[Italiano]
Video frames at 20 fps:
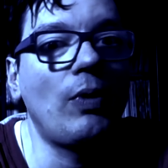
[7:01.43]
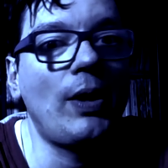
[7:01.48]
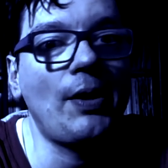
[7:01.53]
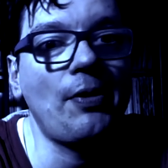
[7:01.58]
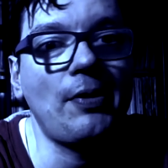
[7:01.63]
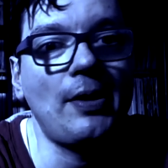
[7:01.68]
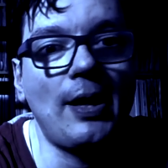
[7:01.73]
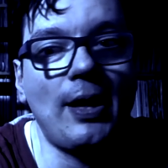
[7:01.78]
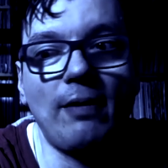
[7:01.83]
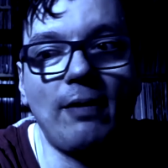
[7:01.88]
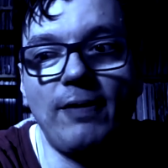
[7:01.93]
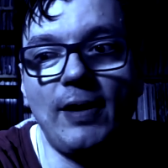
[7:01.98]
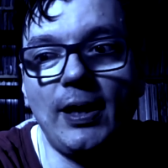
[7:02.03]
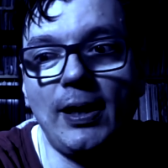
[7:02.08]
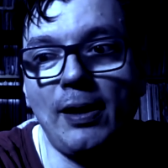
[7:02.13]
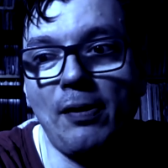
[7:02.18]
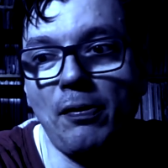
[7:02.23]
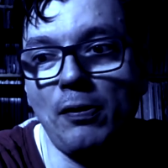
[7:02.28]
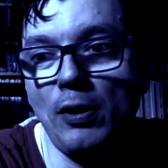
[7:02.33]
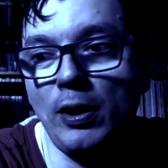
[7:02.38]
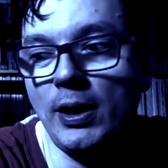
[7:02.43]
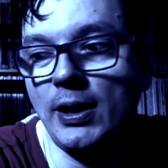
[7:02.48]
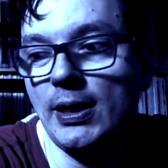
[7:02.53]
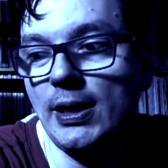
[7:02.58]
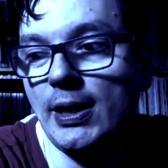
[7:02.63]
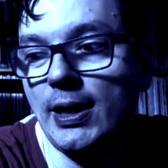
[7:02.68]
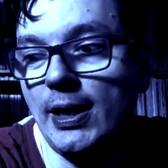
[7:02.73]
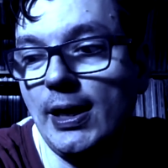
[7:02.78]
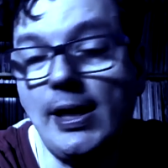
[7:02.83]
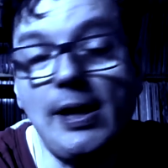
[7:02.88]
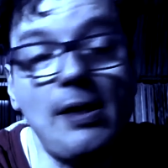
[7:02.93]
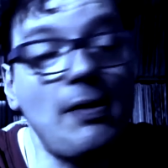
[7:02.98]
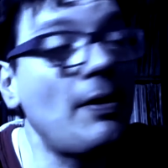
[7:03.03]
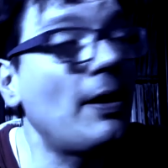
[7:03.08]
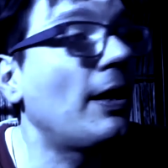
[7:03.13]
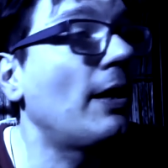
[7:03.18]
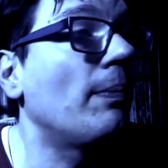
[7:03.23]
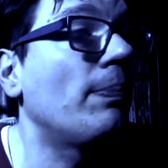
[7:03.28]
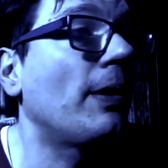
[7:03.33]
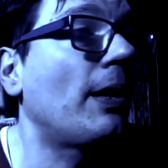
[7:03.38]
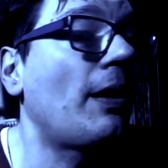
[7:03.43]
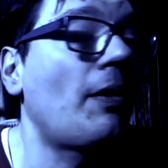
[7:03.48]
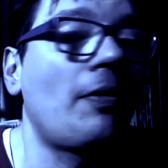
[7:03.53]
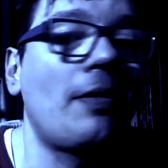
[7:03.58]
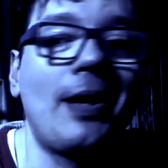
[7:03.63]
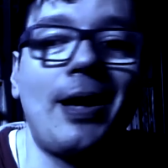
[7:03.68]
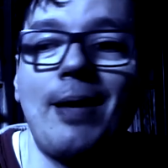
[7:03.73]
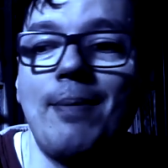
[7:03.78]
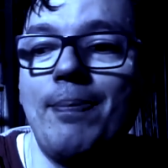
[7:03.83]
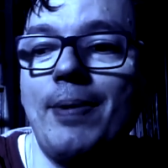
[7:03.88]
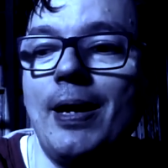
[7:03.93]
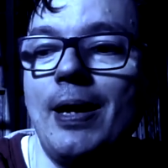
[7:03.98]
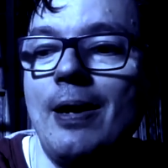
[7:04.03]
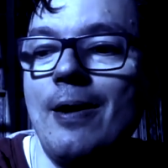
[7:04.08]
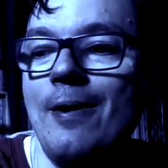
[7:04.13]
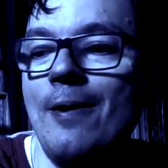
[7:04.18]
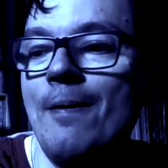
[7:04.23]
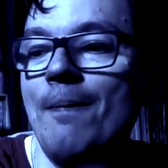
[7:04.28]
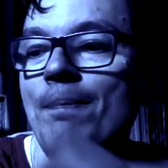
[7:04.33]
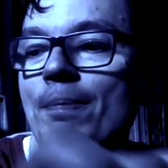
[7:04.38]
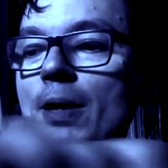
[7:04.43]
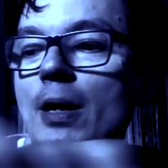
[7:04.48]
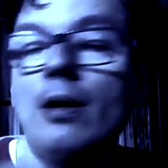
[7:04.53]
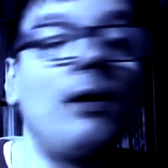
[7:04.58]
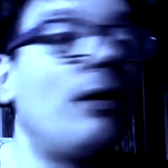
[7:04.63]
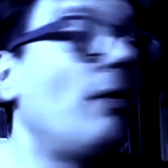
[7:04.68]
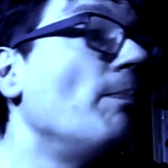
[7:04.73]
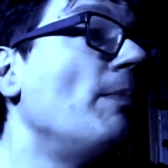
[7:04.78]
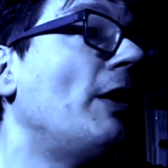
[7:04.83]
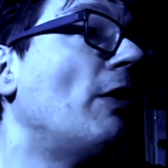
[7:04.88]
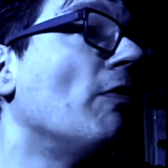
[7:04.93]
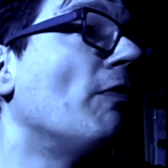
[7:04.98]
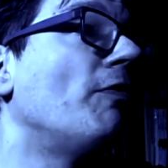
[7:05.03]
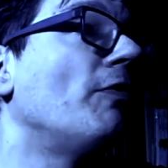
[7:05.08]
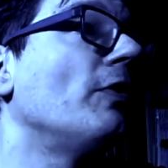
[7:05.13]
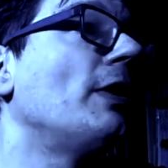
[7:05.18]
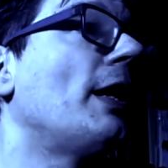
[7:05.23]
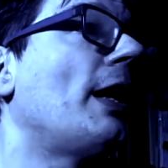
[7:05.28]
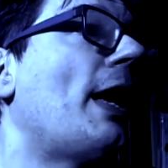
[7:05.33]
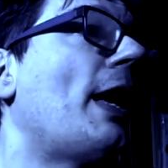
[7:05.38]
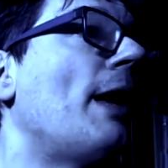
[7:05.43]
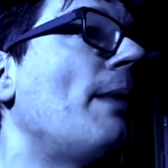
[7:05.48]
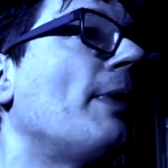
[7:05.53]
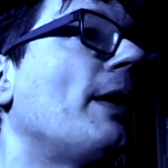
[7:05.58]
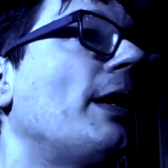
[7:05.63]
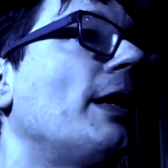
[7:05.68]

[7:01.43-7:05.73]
stare a fare la storia delle release, anche perché sarebbe... mi confonderei perché